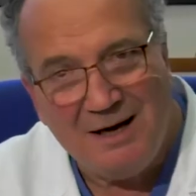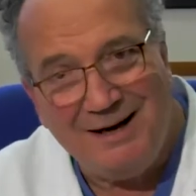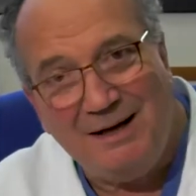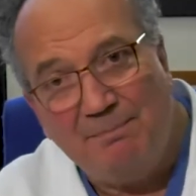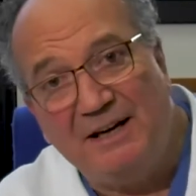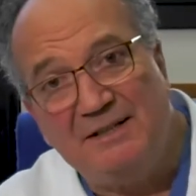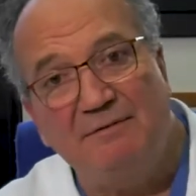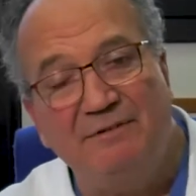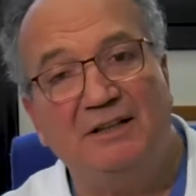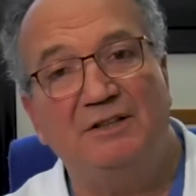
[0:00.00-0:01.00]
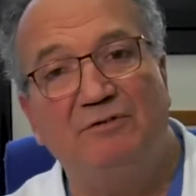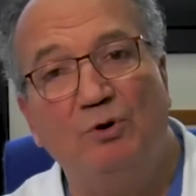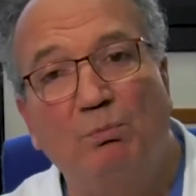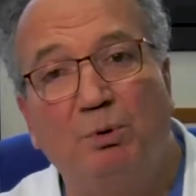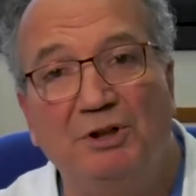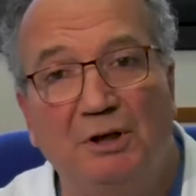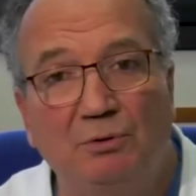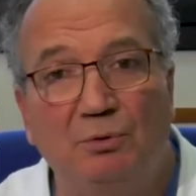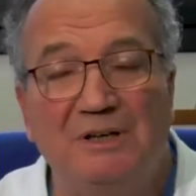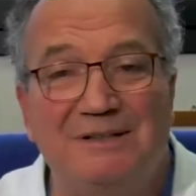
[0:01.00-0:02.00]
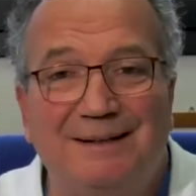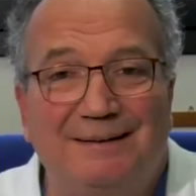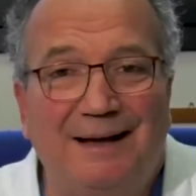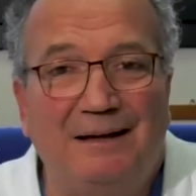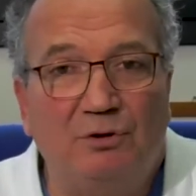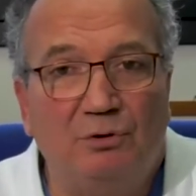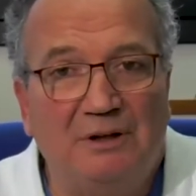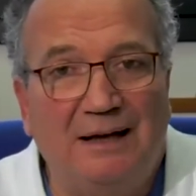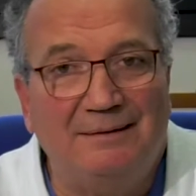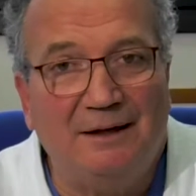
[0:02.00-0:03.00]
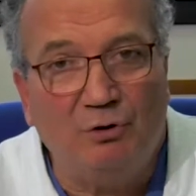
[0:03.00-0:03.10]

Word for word: e nei paesi in via di sviluppo addirittura il 70, 80,